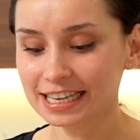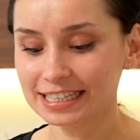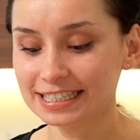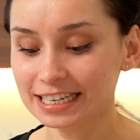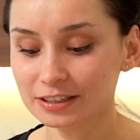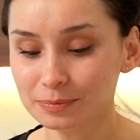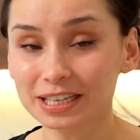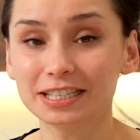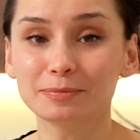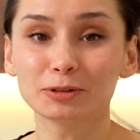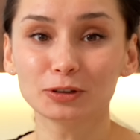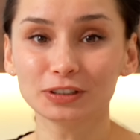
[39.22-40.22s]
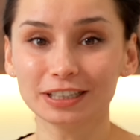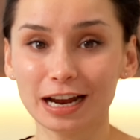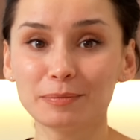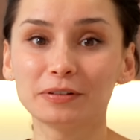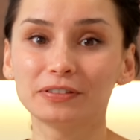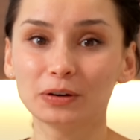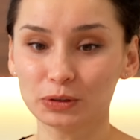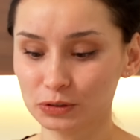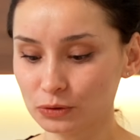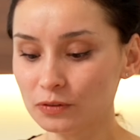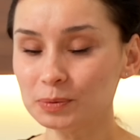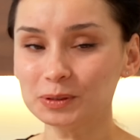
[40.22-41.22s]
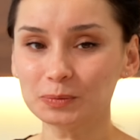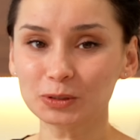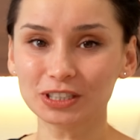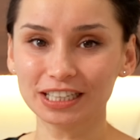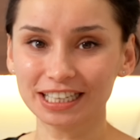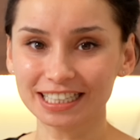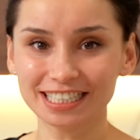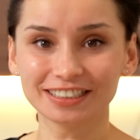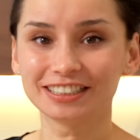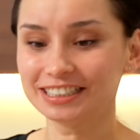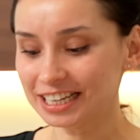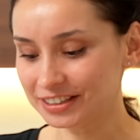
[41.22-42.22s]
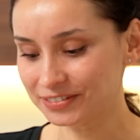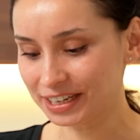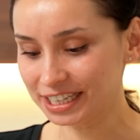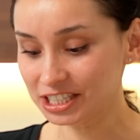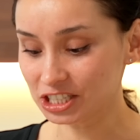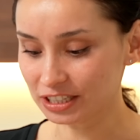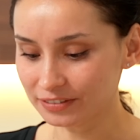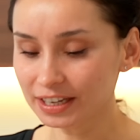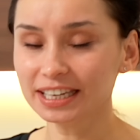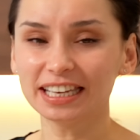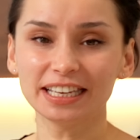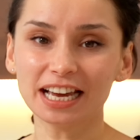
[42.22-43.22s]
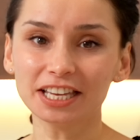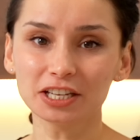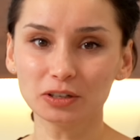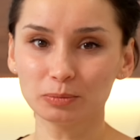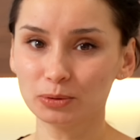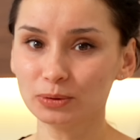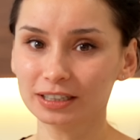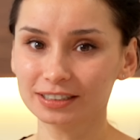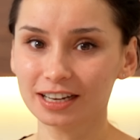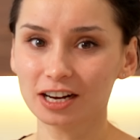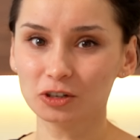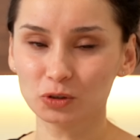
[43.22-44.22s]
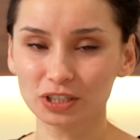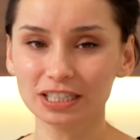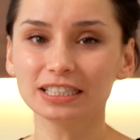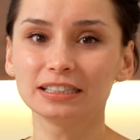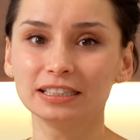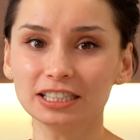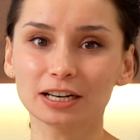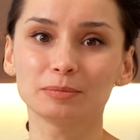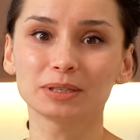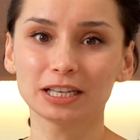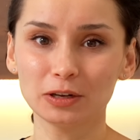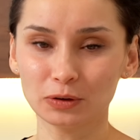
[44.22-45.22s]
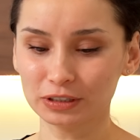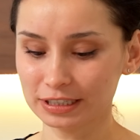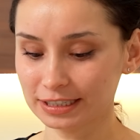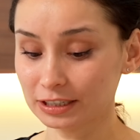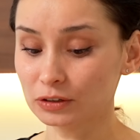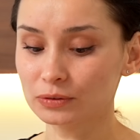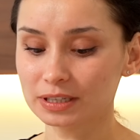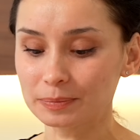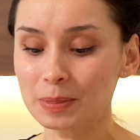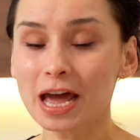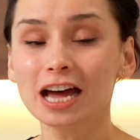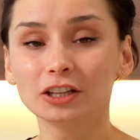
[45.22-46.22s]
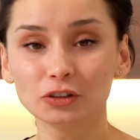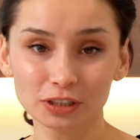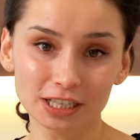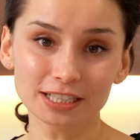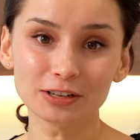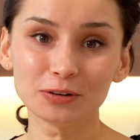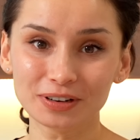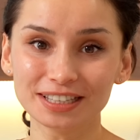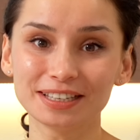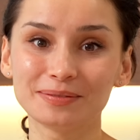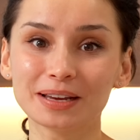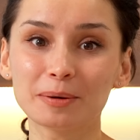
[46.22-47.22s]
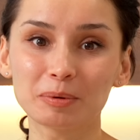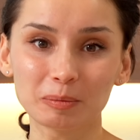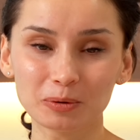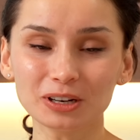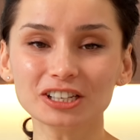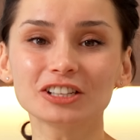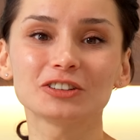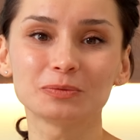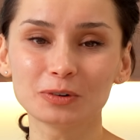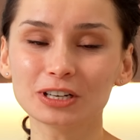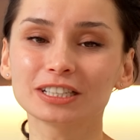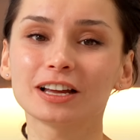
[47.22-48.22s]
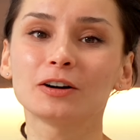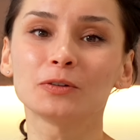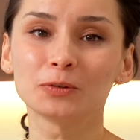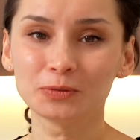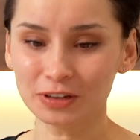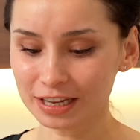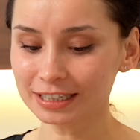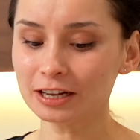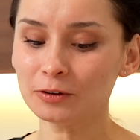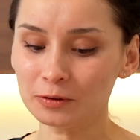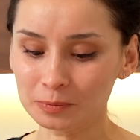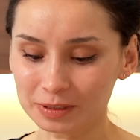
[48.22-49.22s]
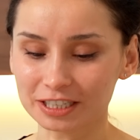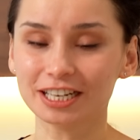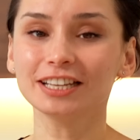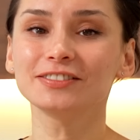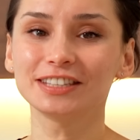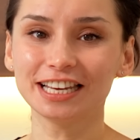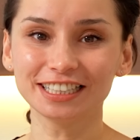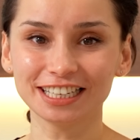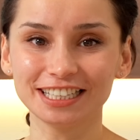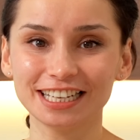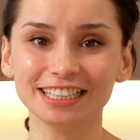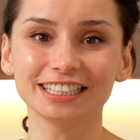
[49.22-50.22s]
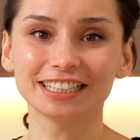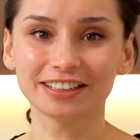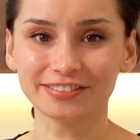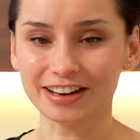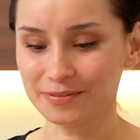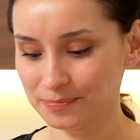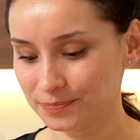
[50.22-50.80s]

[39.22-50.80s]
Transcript: Здесь у меня 700 граммов огурцов, потому что я делаю на двоих человек, и я не люблю, когда огурцы слишком соленые становятся. Но если у вас семья побольше, то можно уверенно умножать все ингредиенты на 2.